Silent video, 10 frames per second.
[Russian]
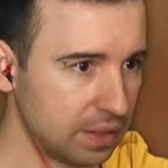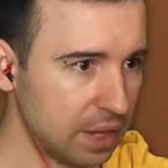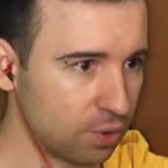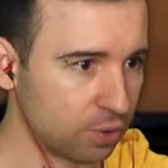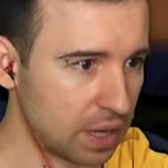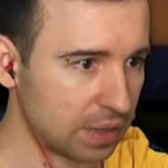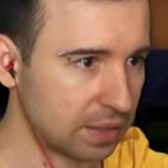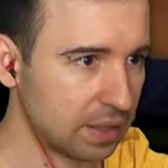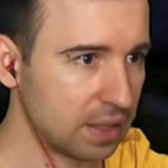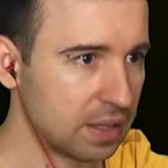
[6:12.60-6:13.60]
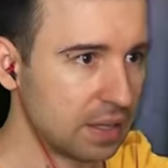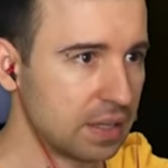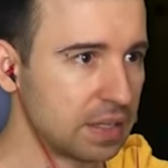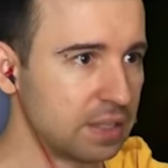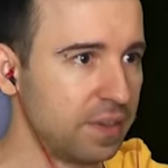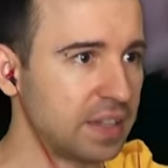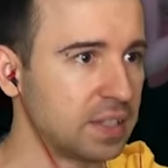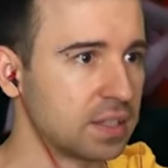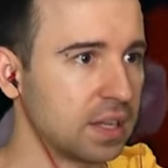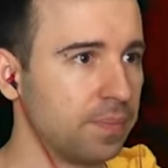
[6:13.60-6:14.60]
и аккуратно
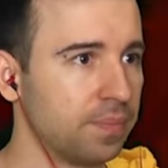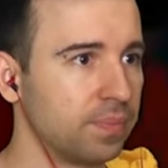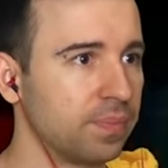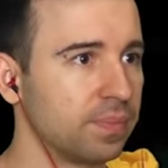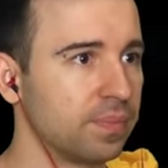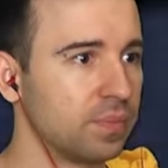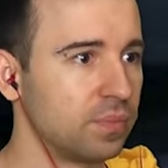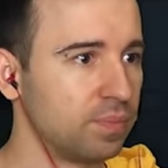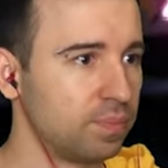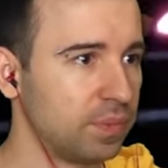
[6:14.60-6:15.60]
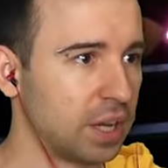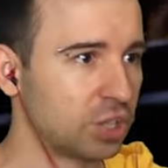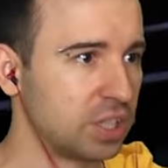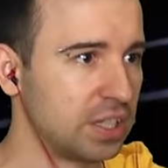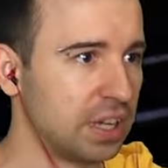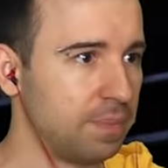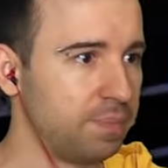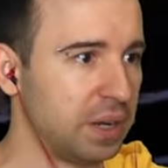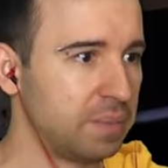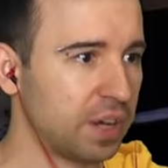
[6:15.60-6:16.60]
свеситься. Мне кажется, слегка
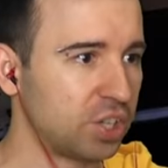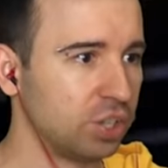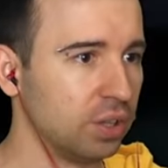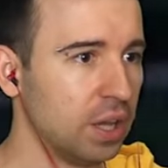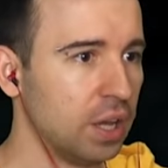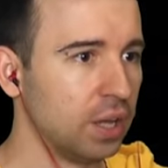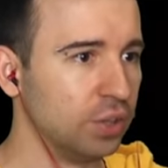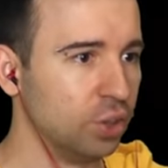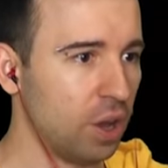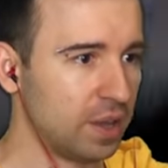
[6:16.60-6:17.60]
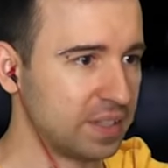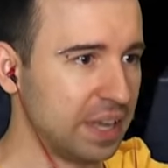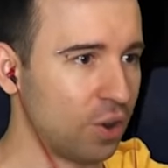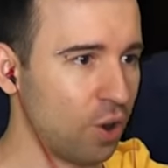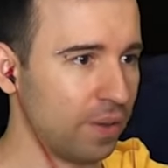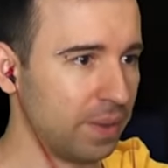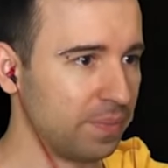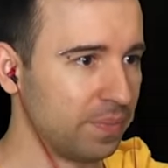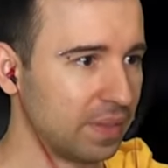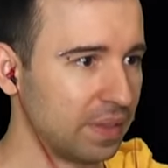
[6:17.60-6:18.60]
переборчил. Но здорово,
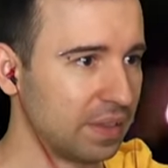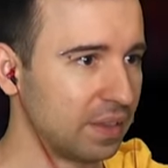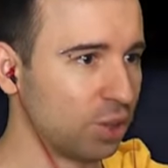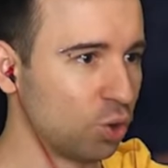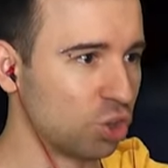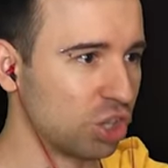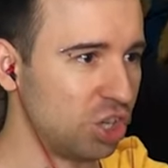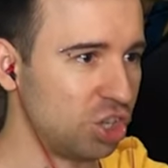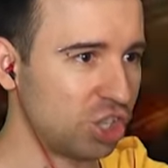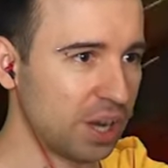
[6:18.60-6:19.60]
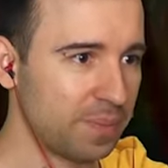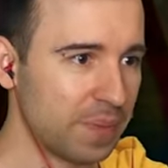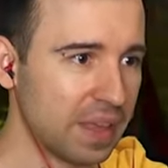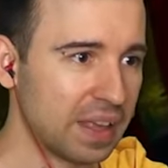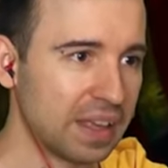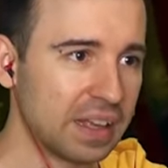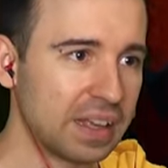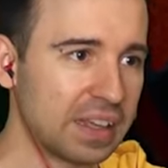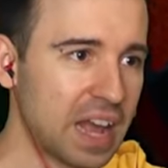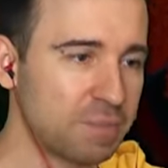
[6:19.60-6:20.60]
дружище.
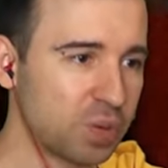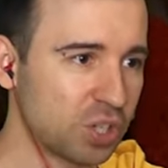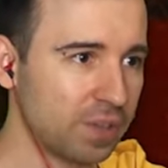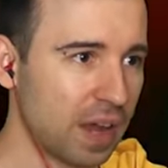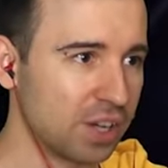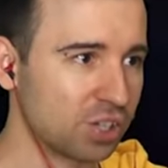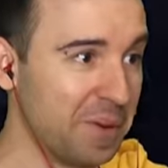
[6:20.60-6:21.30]
Как поживаешь? Мы